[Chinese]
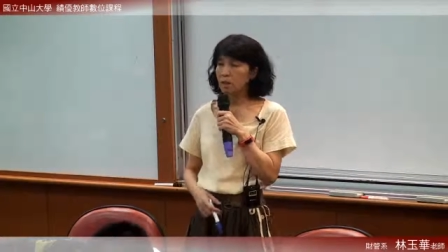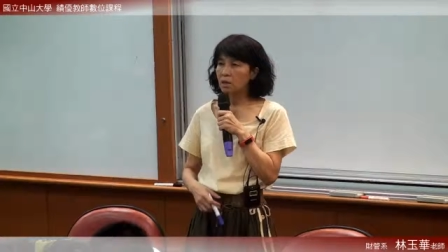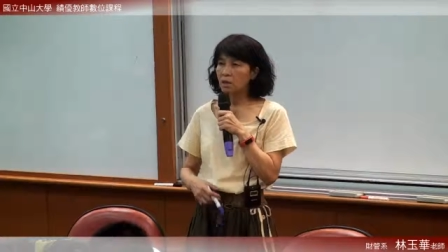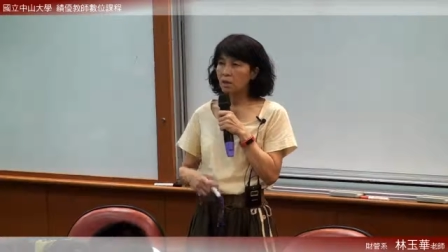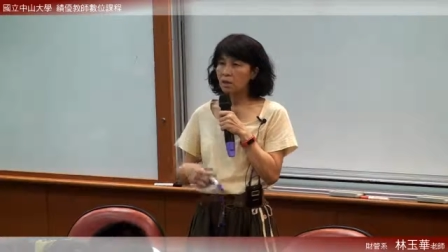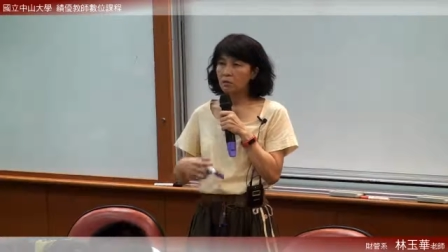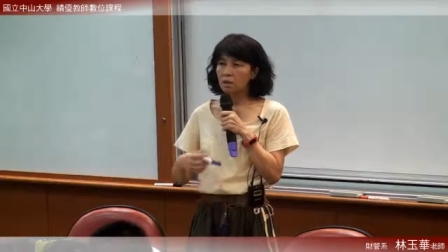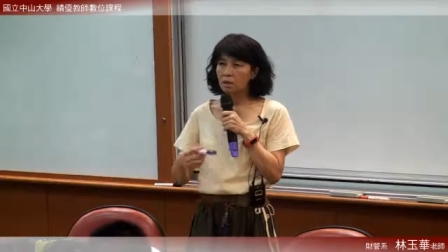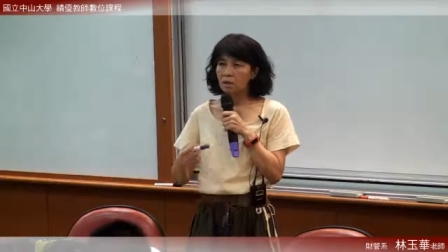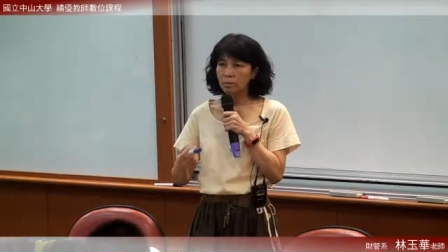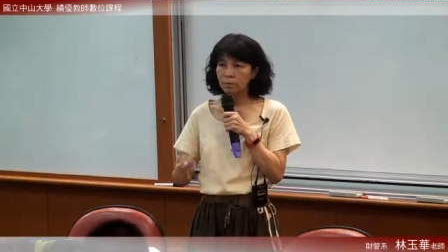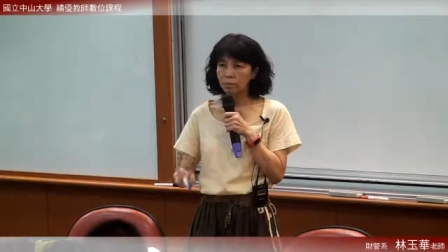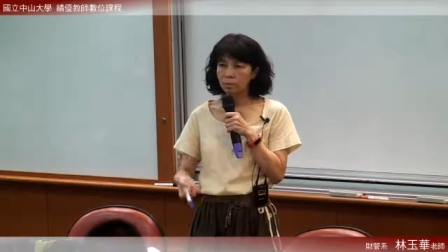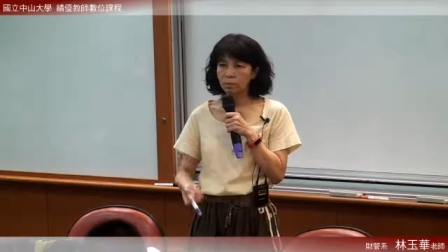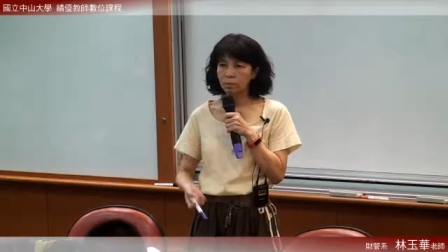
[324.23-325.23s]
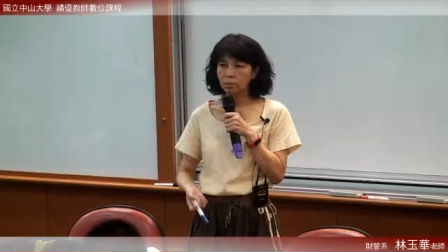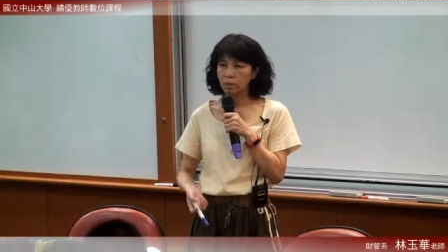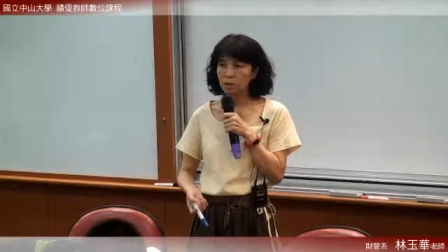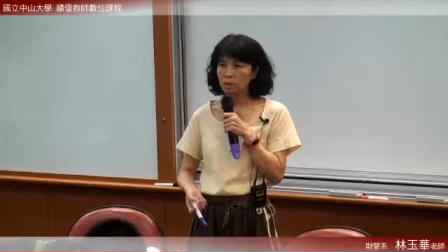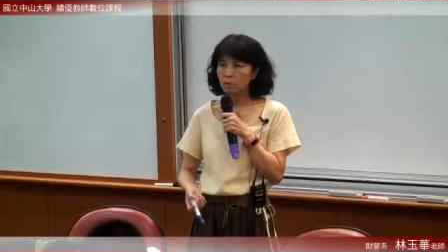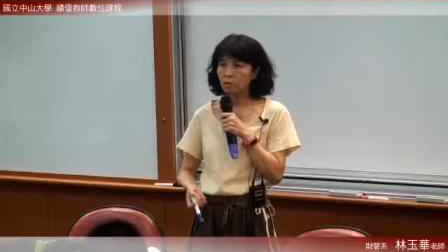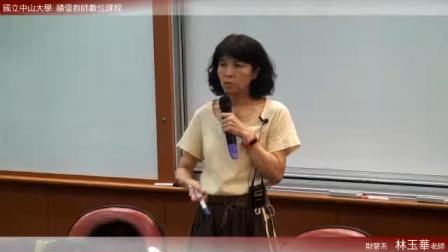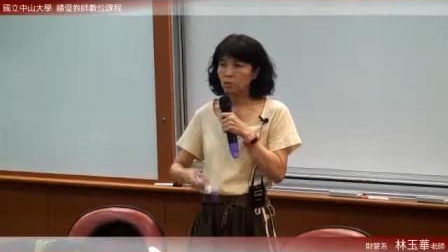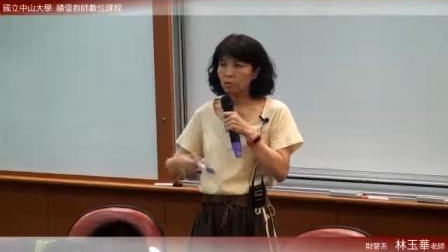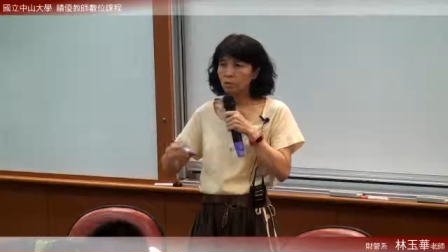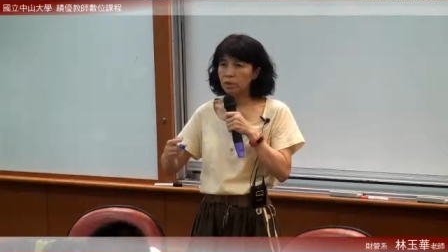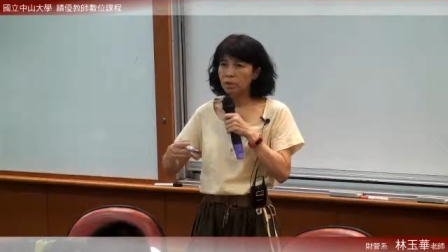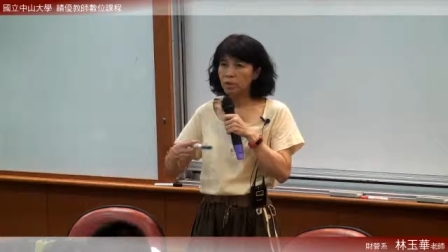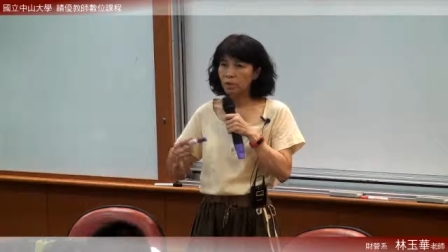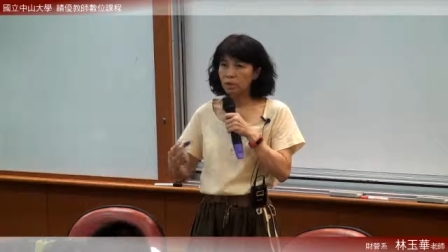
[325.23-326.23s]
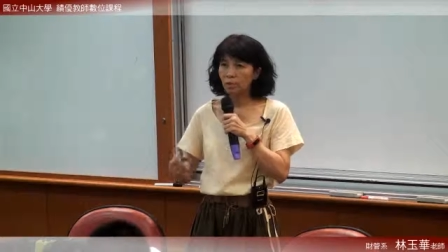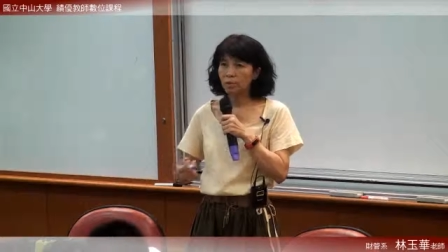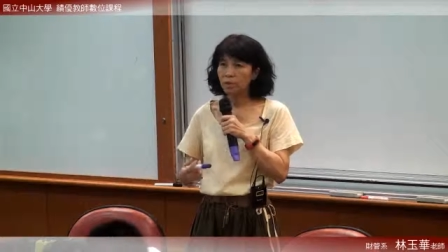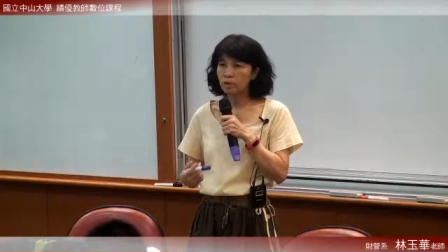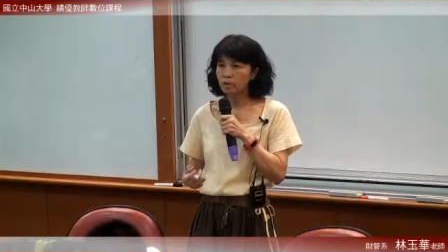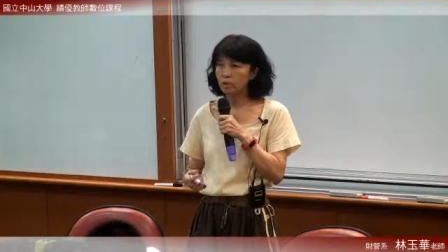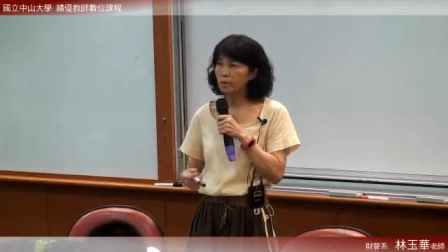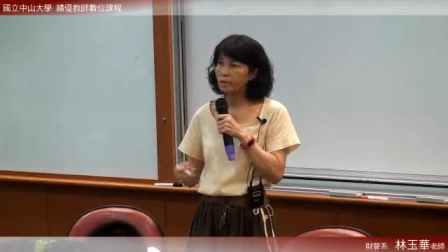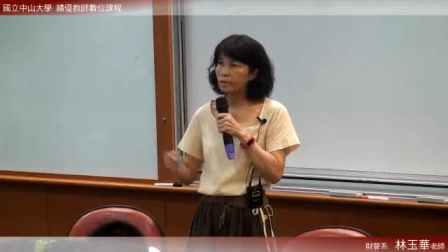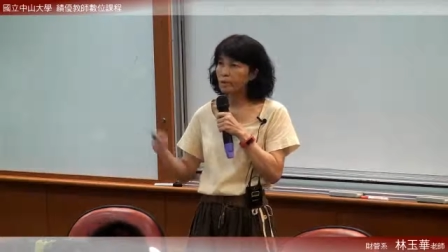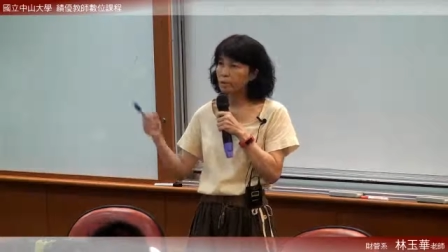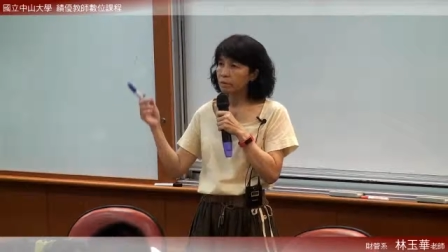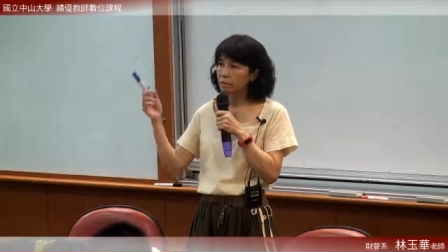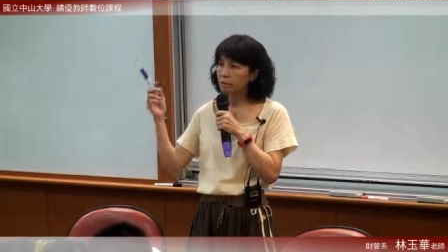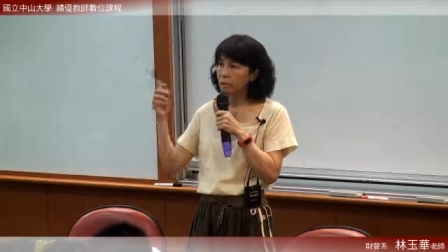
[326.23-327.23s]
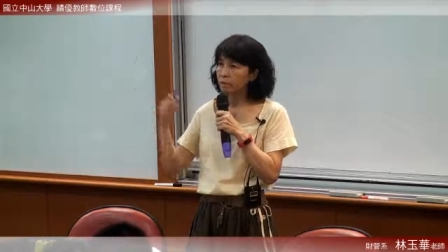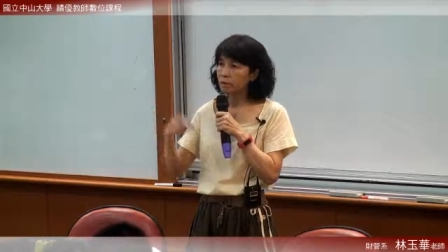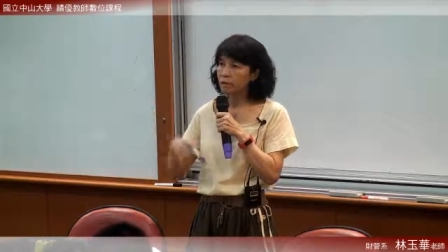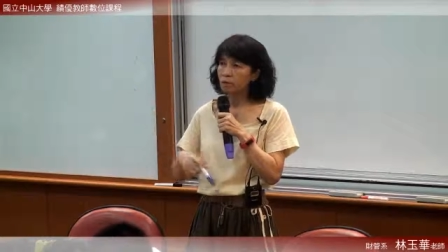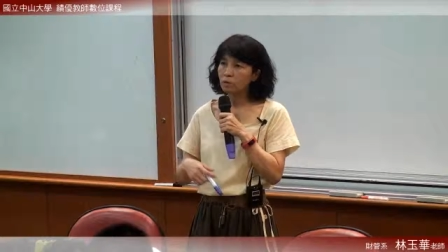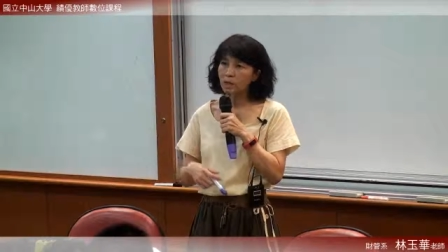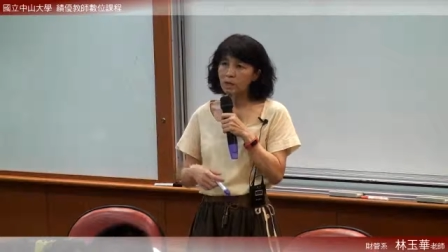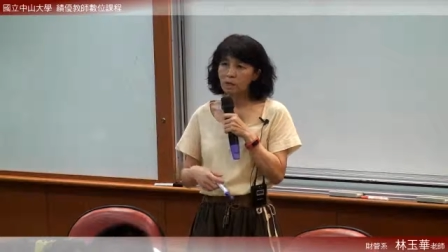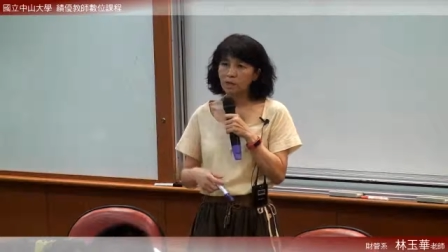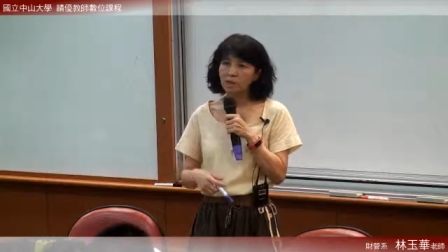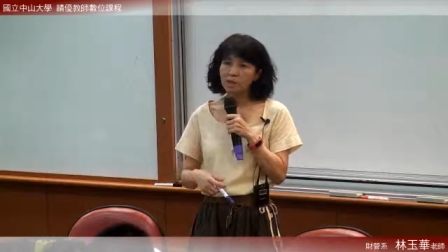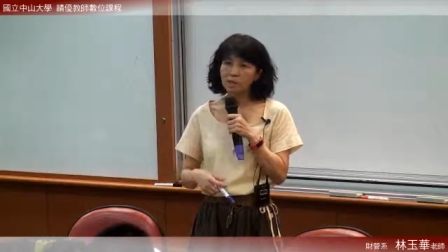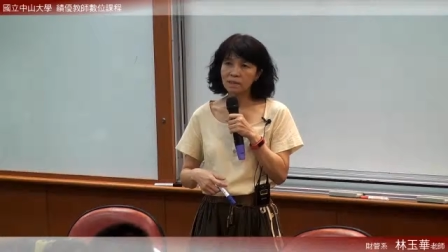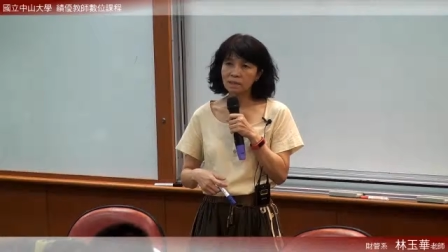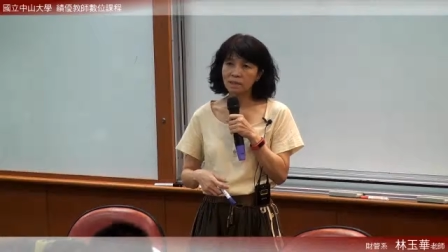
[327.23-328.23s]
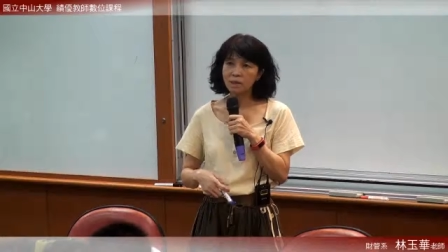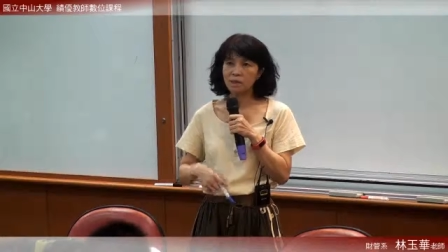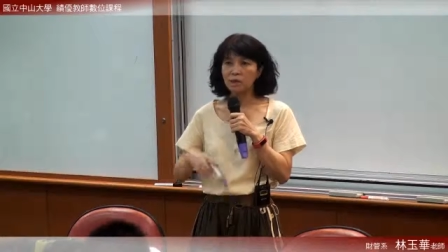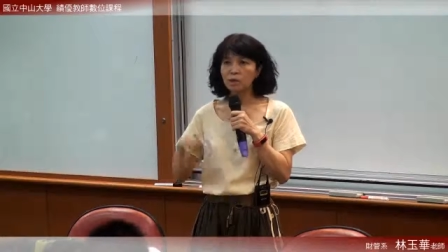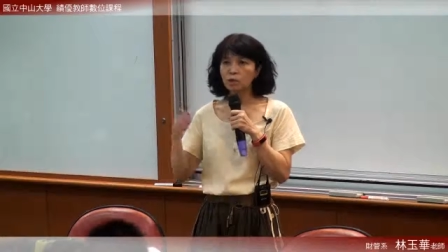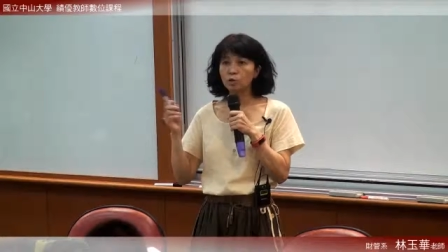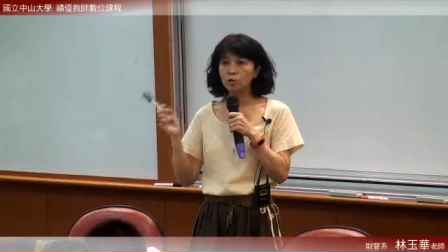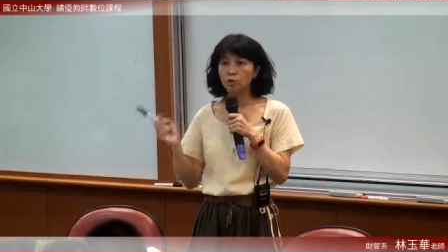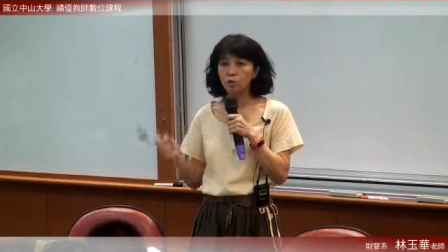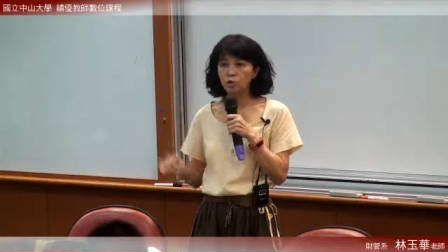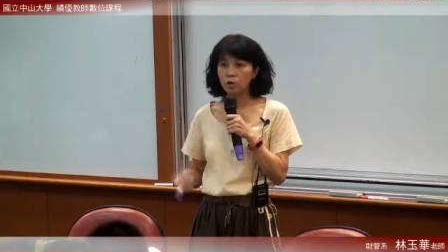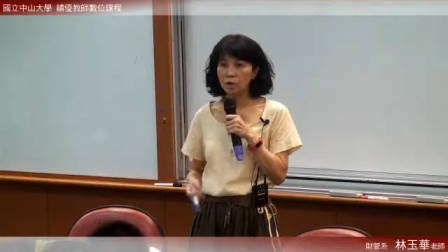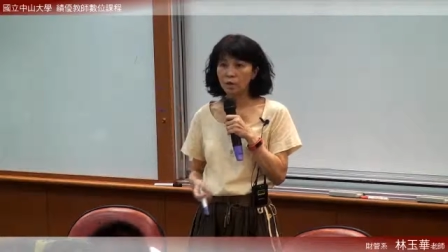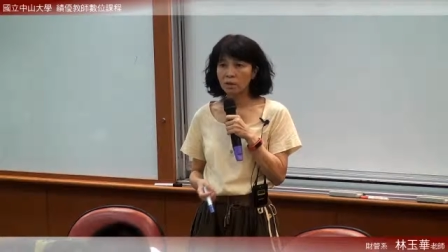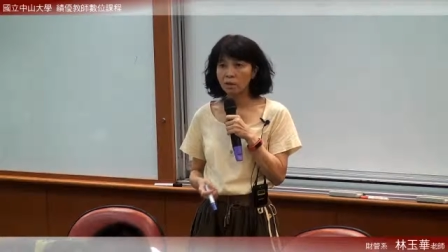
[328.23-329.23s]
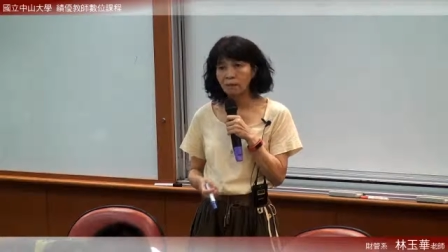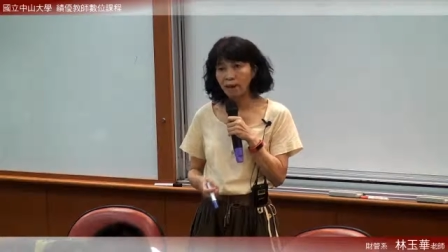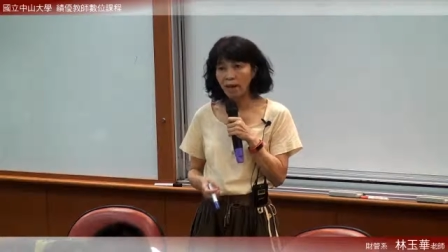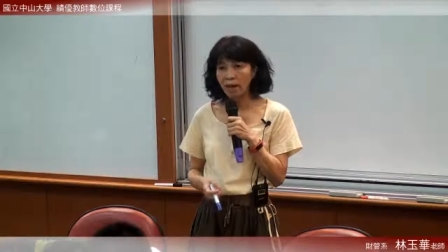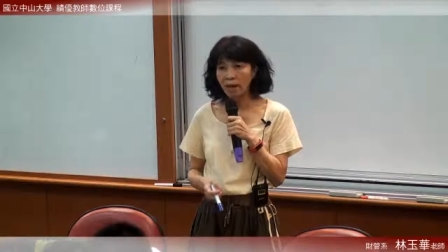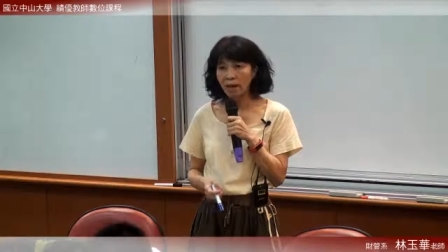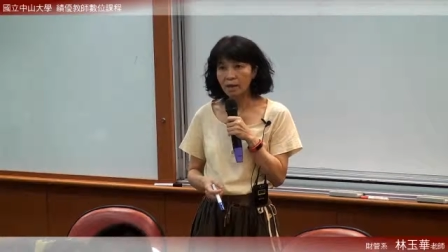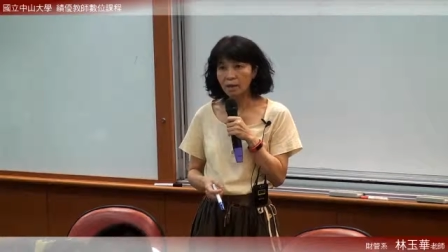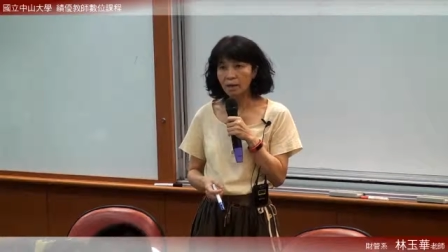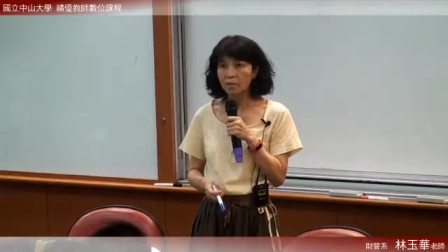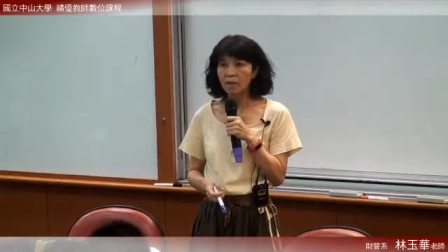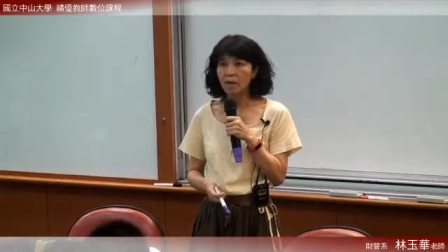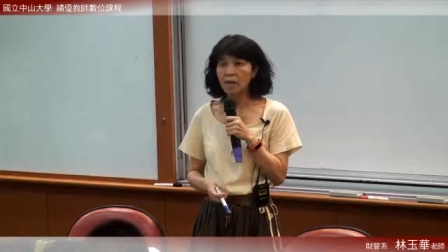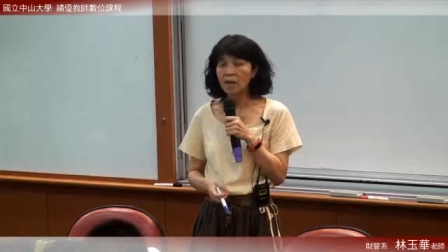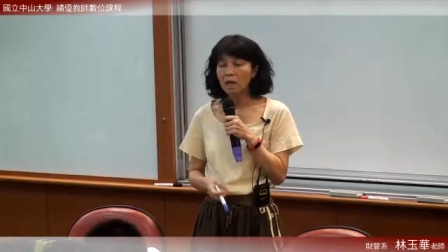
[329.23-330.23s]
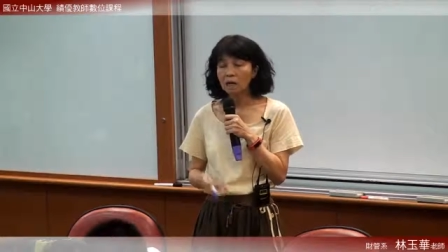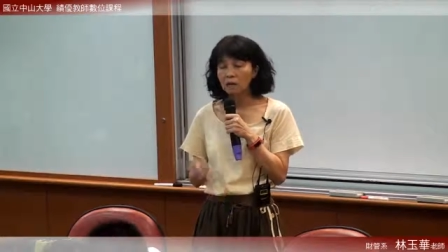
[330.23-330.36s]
然后呢，你不租了，东西收一收，啊，房东来点交，那你就走人了嘛，对不对？